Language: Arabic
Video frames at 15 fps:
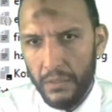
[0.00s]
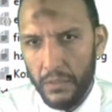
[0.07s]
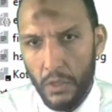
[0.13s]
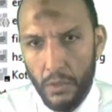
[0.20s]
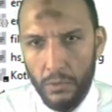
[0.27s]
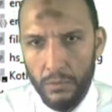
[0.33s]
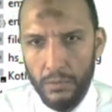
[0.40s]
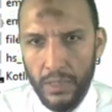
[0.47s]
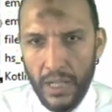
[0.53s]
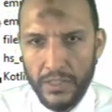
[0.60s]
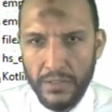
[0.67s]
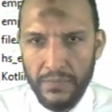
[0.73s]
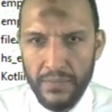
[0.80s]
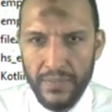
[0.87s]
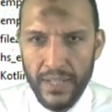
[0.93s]
نو no
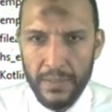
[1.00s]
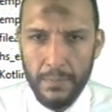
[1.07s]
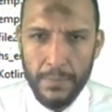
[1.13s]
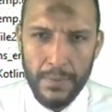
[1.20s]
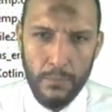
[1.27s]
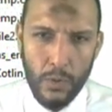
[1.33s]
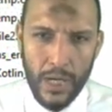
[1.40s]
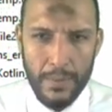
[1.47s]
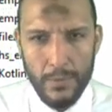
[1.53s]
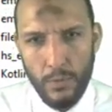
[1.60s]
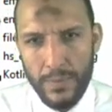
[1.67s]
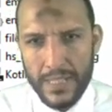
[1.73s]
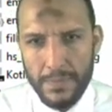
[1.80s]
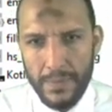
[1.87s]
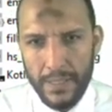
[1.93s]
عشان في فرق ما بين مهيمن
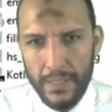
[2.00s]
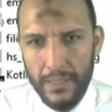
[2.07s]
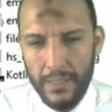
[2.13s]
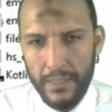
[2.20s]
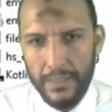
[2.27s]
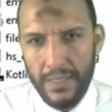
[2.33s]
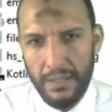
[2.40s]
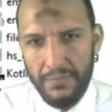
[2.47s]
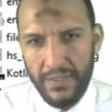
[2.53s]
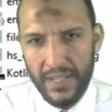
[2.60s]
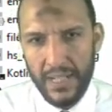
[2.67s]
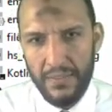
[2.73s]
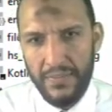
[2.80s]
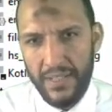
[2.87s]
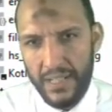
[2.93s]
وبسمله ده الفرق
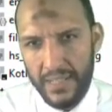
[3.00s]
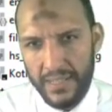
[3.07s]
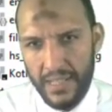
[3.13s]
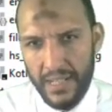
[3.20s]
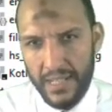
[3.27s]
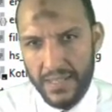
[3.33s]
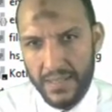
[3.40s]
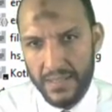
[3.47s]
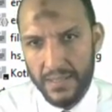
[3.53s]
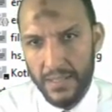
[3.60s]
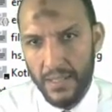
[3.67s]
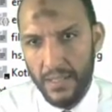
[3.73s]
اللي في الاثنين ليست